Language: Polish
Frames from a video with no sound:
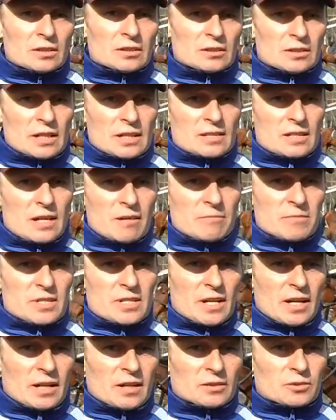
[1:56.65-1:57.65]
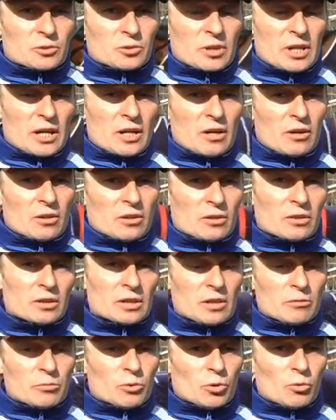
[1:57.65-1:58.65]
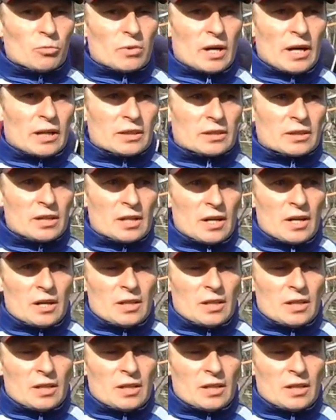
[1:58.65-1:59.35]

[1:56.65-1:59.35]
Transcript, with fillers: zastępca Cukero, jej półbrat,